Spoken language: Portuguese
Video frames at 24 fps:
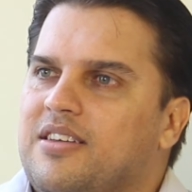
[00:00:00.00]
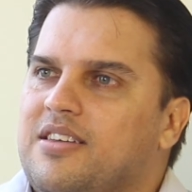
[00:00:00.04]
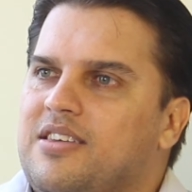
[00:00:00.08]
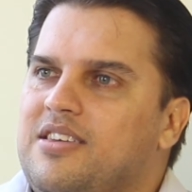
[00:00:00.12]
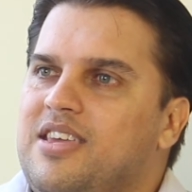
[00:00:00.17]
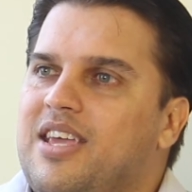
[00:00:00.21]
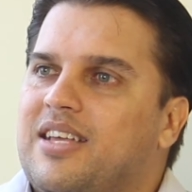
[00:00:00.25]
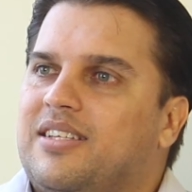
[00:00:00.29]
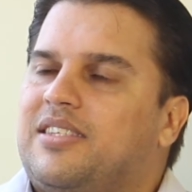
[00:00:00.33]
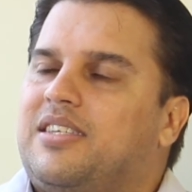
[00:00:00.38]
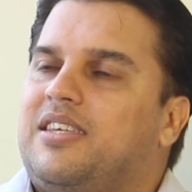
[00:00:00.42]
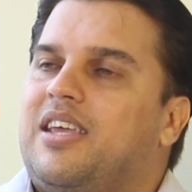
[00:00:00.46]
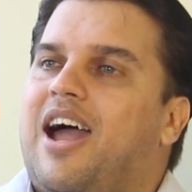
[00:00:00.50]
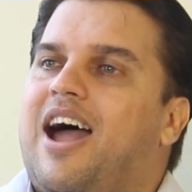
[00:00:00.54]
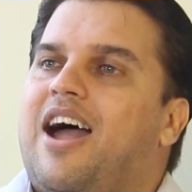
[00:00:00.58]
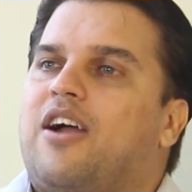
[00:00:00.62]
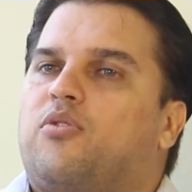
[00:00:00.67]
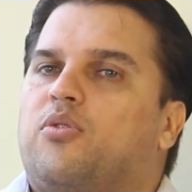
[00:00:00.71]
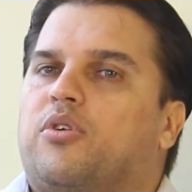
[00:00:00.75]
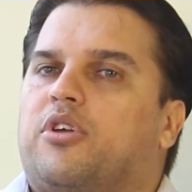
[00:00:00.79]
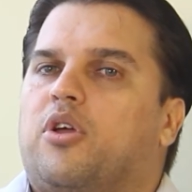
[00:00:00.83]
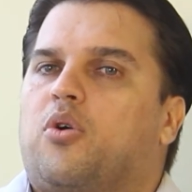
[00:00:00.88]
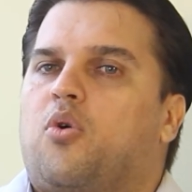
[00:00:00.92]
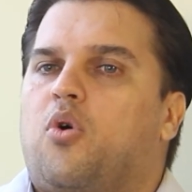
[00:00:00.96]
E esse
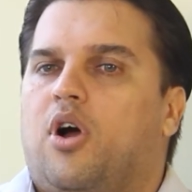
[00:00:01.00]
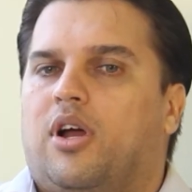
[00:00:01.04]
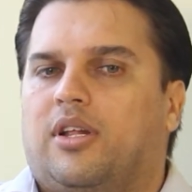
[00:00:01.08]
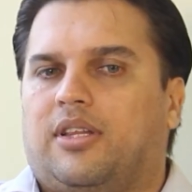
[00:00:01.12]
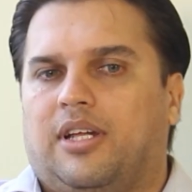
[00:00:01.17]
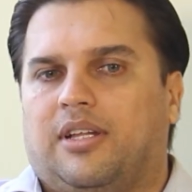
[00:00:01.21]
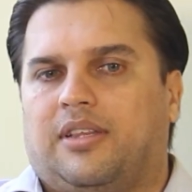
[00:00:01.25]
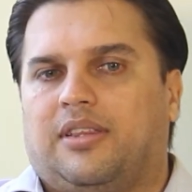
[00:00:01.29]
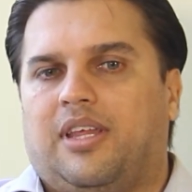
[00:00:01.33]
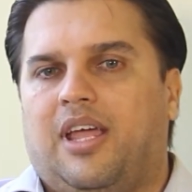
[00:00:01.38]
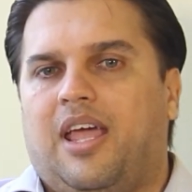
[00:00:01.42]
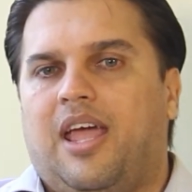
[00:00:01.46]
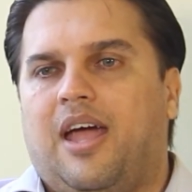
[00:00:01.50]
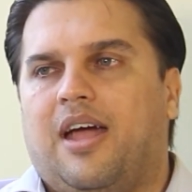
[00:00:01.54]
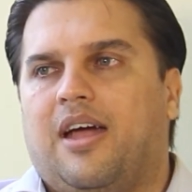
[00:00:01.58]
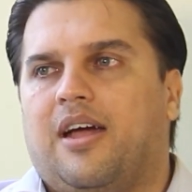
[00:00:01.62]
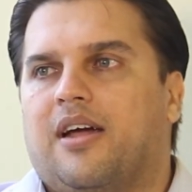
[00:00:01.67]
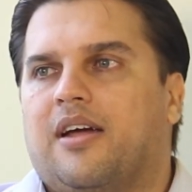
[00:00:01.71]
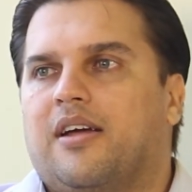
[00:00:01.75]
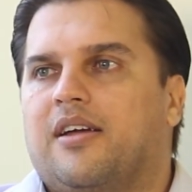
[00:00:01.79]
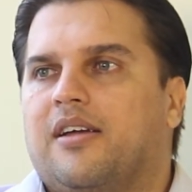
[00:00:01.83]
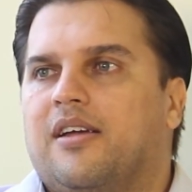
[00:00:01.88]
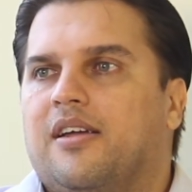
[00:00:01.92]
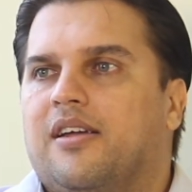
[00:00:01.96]
arco que corta a
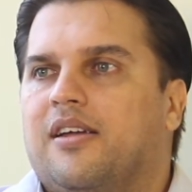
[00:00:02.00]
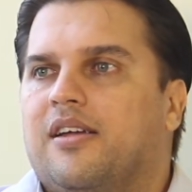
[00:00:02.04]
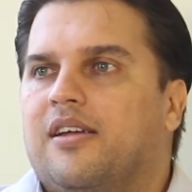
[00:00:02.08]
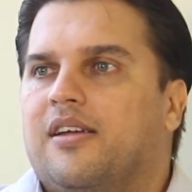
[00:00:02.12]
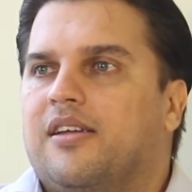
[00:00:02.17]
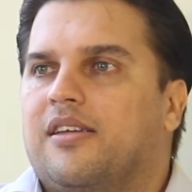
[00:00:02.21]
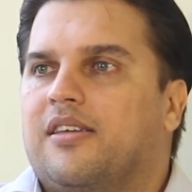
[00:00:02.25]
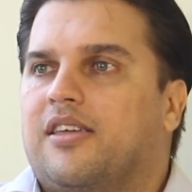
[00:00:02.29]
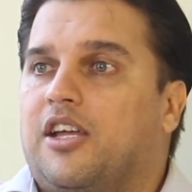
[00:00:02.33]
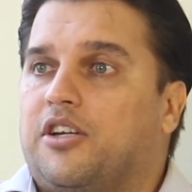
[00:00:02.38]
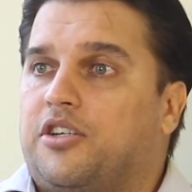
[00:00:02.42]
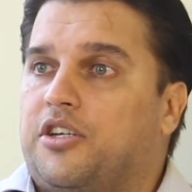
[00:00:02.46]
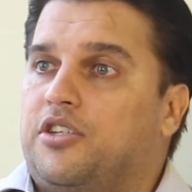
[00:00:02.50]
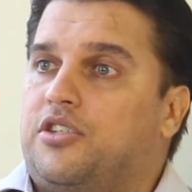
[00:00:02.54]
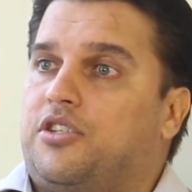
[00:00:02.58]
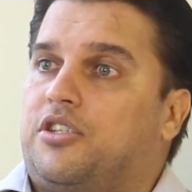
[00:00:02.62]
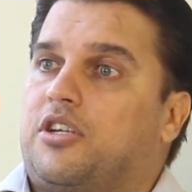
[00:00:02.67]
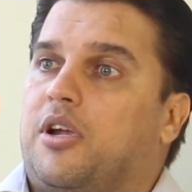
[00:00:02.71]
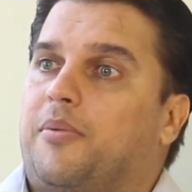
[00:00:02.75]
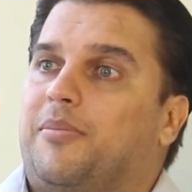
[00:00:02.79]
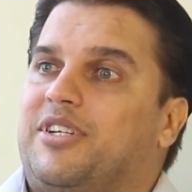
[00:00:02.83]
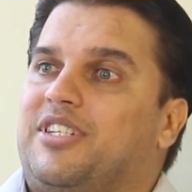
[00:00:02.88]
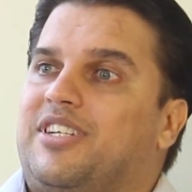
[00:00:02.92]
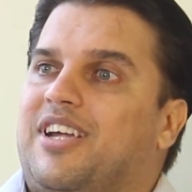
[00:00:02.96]
terra, que a gente
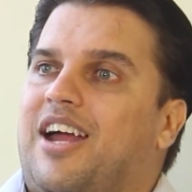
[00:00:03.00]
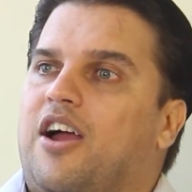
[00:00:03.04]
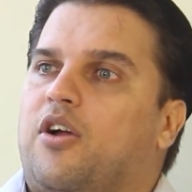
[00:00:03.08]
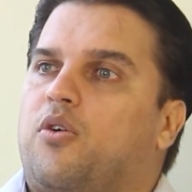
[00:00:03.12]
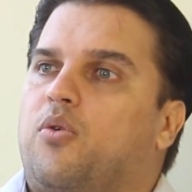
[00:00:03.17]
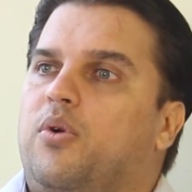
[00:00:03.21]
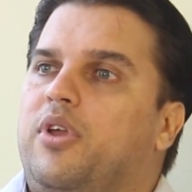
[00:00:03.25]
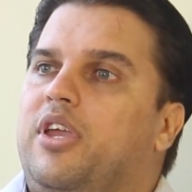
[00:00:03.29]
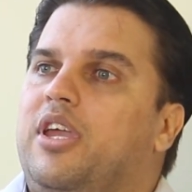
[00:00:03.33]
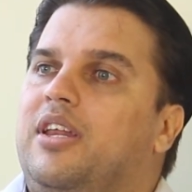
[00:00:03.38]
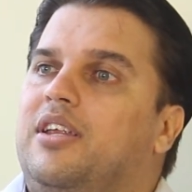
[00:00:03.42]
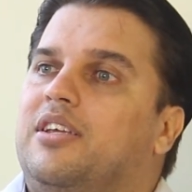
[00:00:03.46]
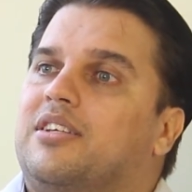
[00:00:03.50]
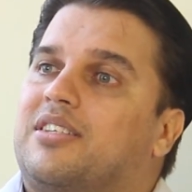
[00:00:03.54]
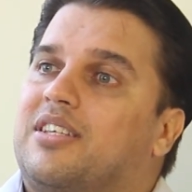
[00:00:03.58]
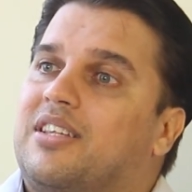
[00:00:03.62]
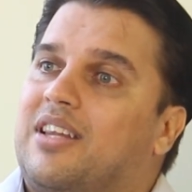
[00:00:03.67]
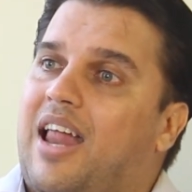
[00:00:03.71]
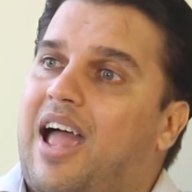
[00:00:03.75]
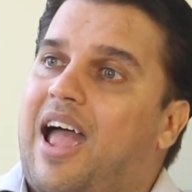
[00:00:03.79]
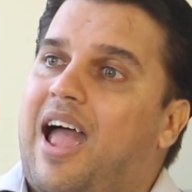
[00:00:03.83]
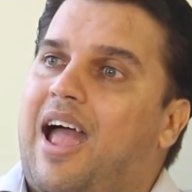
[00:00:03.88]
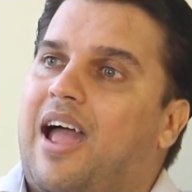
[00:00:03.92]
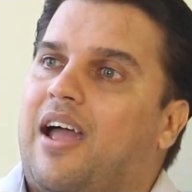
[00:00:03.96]
chama de arco-íris,
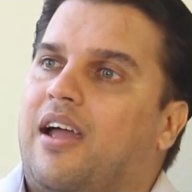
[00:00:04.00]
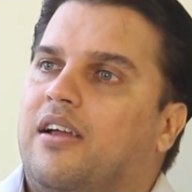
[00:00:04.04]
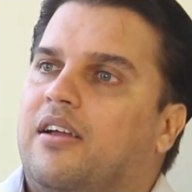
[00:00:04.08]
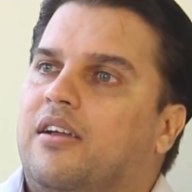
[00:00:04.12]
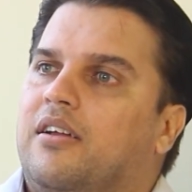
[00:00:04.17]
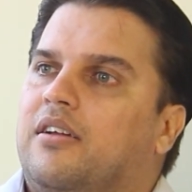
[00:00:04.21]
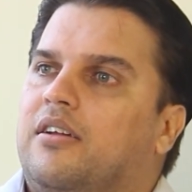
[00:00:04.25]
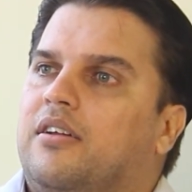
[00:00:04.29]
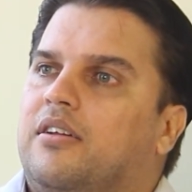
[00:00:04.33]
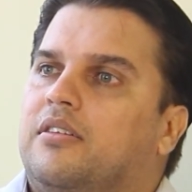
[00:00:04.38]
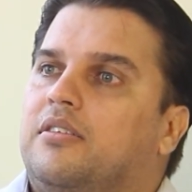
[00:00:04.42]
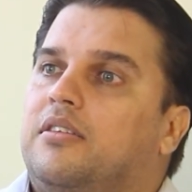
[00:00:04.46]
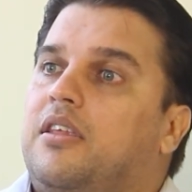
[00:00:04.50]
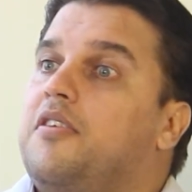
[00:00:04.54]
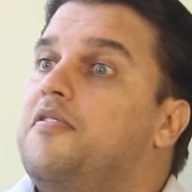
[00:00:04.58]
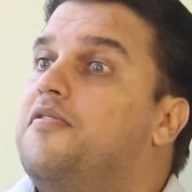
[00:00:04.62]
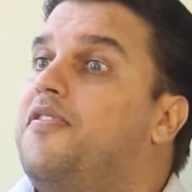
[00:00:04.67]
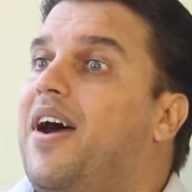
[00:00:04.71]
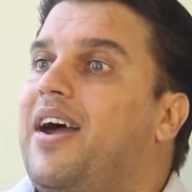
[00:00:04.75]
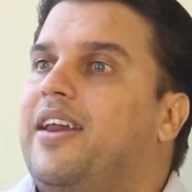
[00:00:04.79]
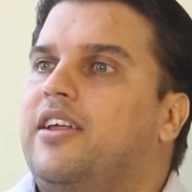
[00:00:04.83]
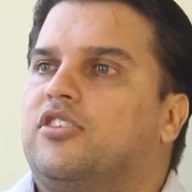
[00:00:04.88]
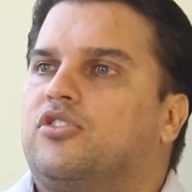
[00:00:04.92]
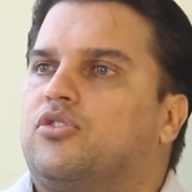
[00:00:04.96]
lá tem
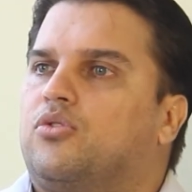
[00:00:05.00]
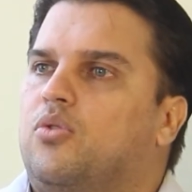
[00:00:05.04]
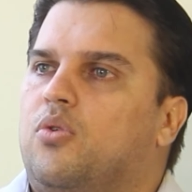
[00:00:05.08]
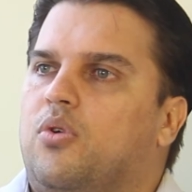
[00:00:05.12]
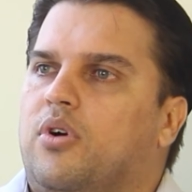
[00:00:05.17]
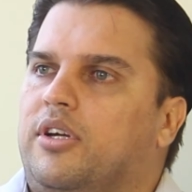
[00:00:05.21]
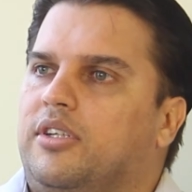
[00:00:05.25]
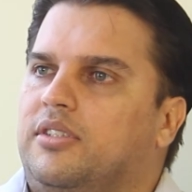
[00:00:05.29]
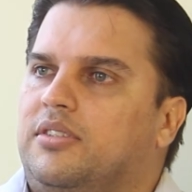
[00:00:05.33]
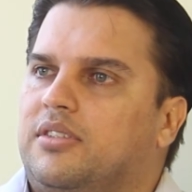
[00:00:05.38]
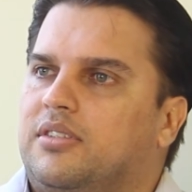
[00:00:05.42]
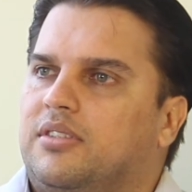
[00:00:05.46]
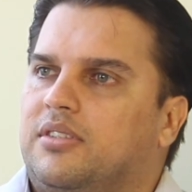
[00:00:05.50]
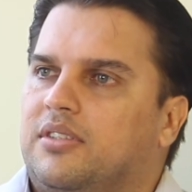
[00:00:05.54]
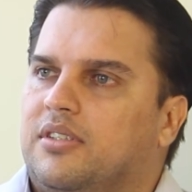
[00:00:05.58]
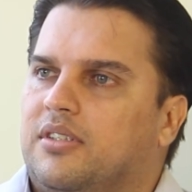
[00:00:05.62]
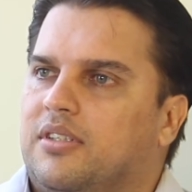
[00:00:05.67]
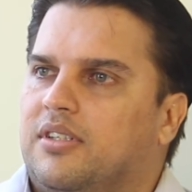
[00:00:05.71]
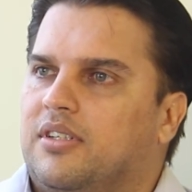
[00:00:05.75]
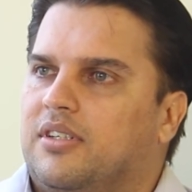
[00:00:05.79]
várias cores.